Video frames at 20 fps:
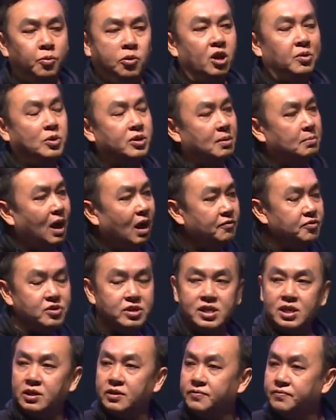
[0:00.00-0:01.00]
Itu bukan minta maaf
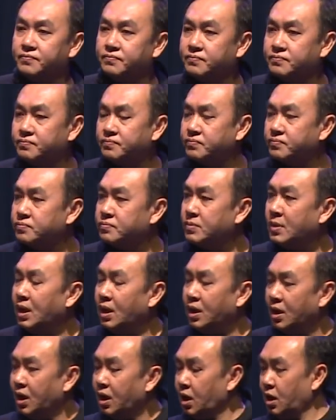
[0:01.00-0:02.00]
saudara.
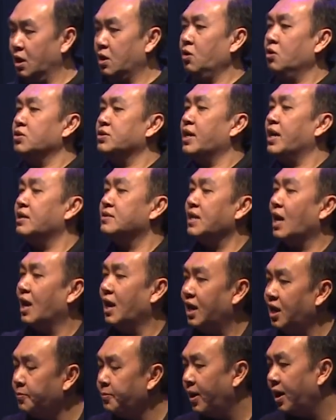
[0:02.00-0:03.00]
Kalau saya
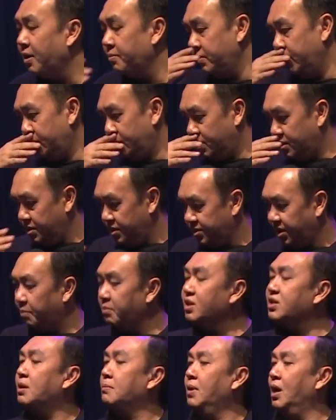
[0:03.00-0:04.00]
salah, Pak Hamid, ya, saya
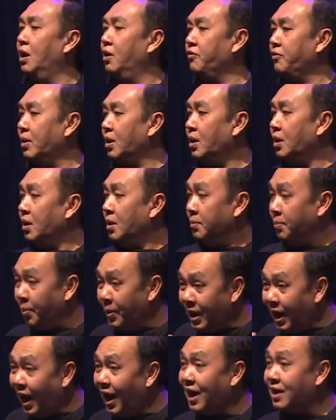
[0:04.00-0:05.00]
minta maaf.
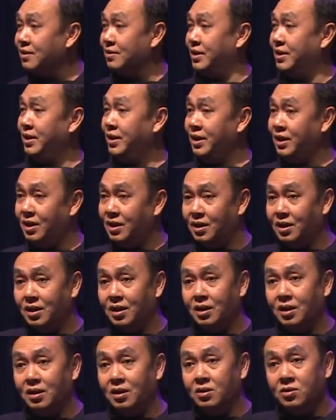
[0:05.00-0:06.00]
Berarti
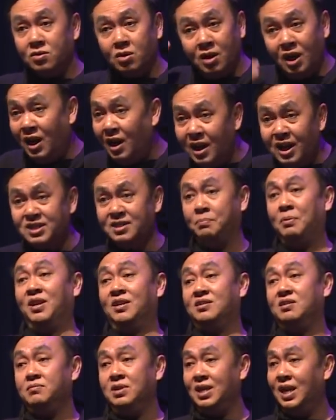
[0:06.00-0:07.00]
saudara sih
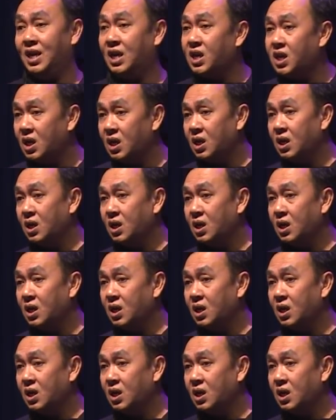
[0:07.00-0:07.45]
merasa benar.